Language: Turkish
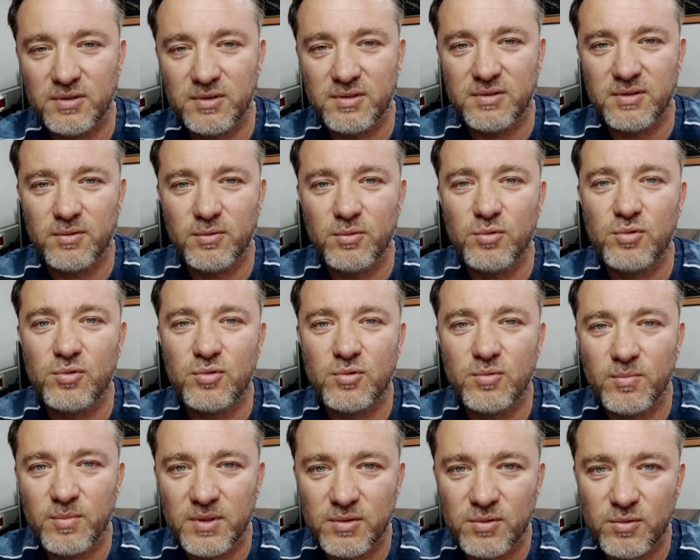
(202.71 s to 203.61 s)
İşte 3
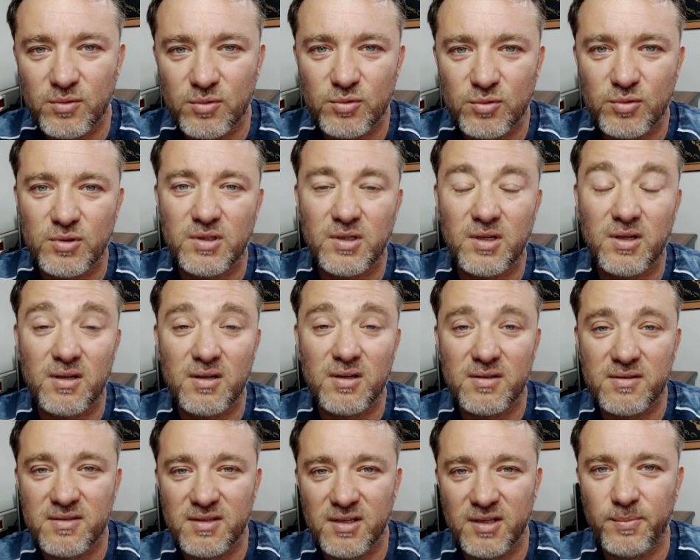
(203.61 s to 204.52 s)
gün, 5 gün sonra
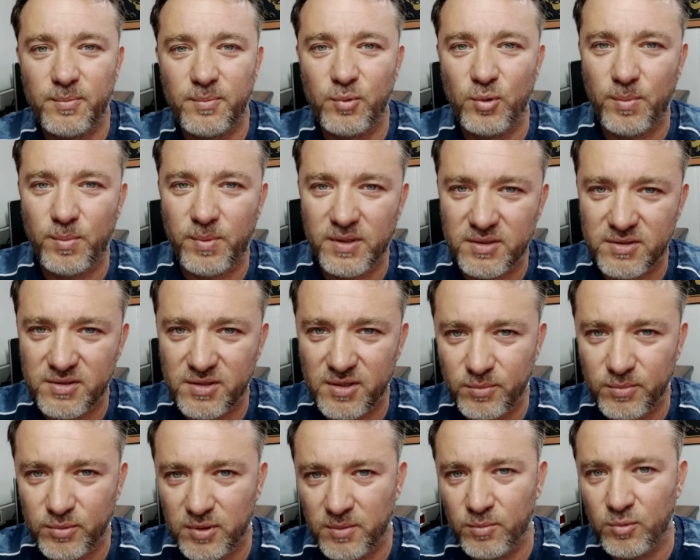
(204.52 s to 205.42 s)
arıza yapıyor,
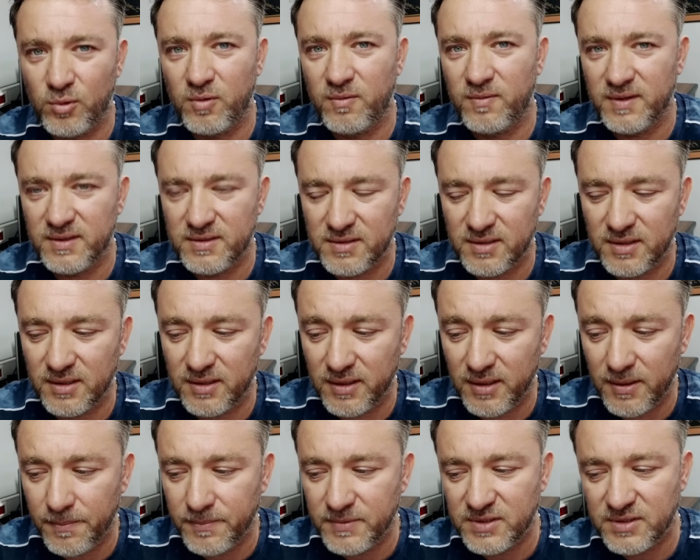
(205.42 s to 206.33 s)
parça bulamıyor vesaire.